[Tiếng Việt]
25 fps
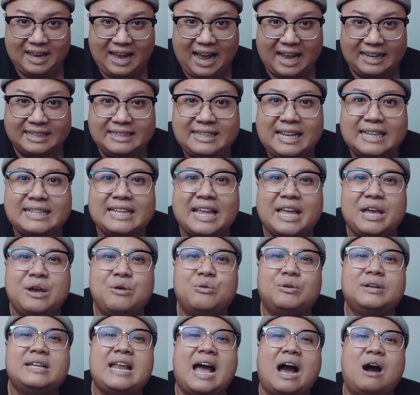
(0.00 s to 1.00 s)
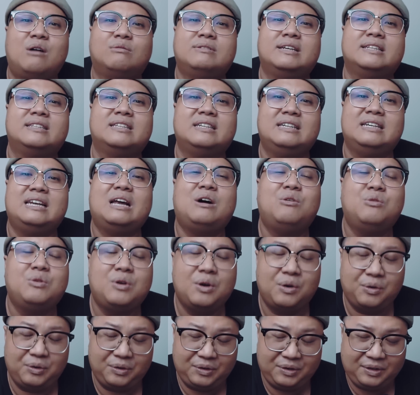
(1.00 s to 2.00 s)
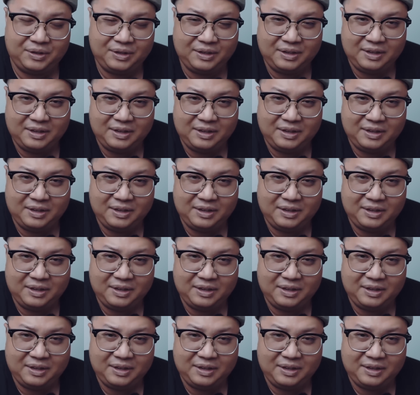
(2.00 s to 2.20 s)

anh đã theo cái đạo này từ lâu rồi